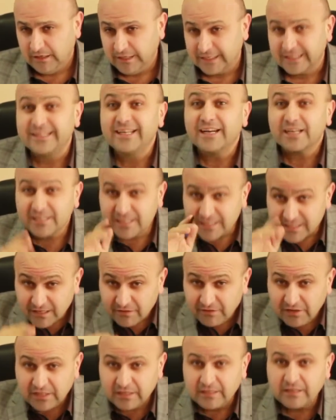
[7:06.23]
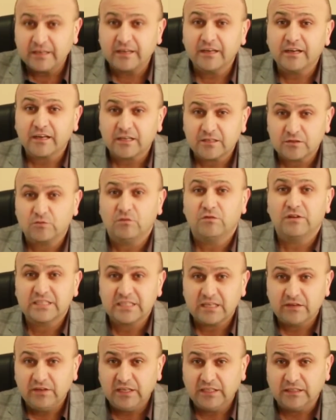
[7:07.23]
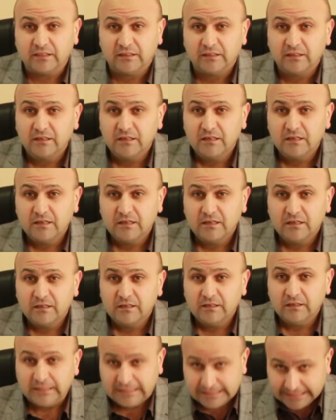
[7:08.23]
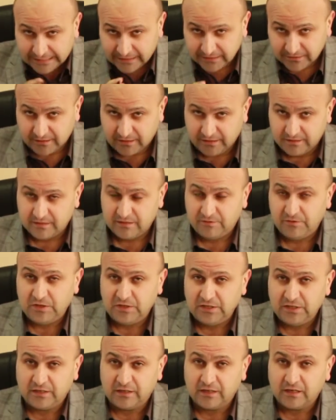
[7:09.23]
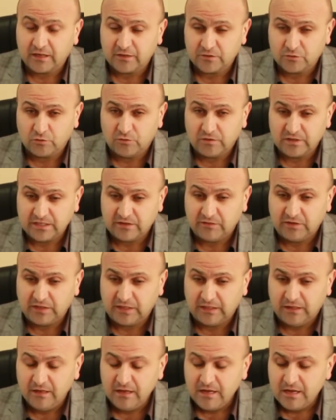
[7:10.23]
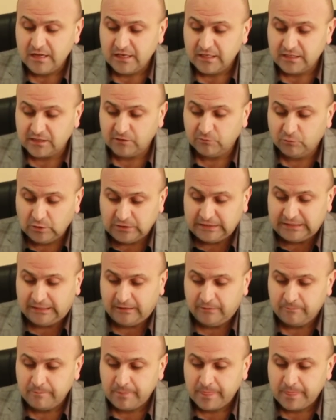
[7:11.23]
Даже советники городского совета, некоторые советники городского совета, сегодня